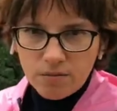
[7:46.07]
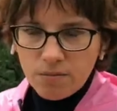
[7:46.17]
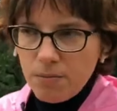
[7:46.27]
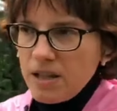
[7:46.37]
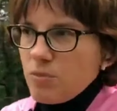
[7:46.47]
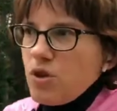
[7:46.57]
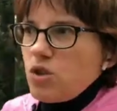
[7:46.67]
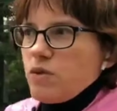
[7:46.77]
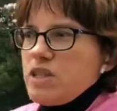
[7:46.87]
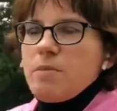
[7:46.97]
Поэтому, если у
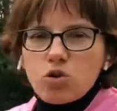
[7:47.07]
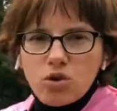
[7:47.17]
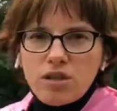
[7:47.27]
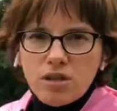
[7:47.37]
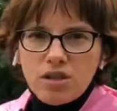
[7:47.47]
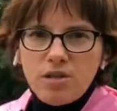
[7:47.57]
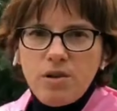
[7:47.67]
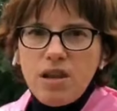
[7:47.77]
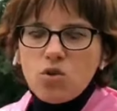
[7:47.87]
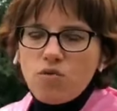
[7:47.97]
вас небольшой надел
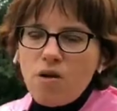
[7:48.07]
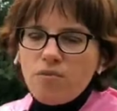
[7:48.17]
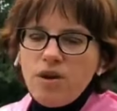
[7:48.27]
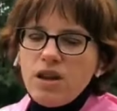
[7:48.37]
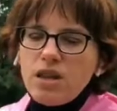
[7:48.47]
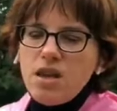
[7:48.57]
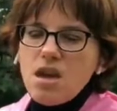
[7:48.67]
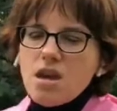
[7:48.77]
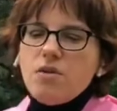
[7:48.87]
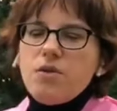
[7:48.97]
земли, то вам
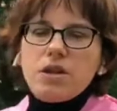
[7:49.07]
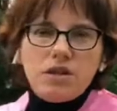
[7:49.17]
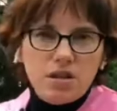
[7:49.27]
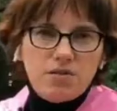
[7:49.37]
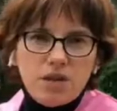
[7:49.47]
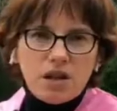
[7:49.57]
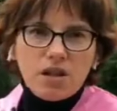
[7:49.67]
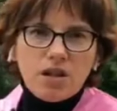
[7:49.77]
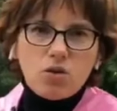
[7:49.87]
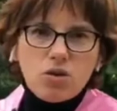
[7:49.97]
выгоднее вырастить виноград,
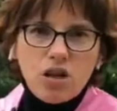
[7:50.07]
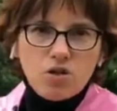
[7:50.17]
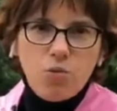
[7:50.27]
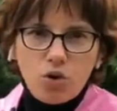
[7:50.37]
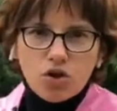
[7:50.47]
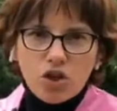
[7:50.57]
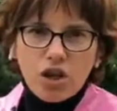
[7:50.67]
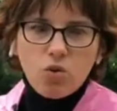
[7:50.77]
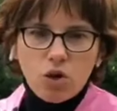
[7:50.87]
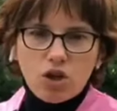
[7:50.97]
который даст
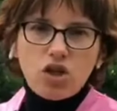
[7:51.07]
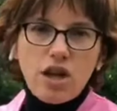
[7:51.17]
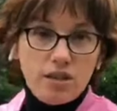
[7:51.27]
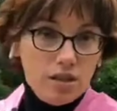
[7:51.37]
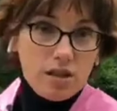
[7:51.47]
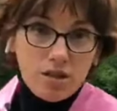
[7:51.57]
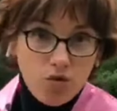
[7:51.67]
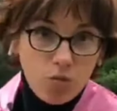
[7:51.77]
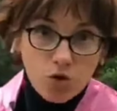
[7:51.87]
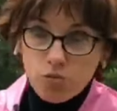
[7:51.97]
больше урожая и сделать из него
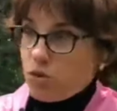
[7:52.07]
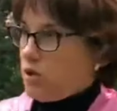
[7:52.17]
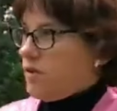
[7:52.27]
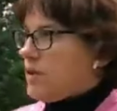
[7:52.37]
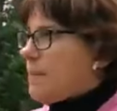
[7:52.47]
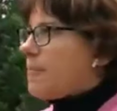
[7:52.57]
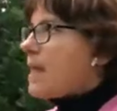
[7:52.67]
больше бутылок вина.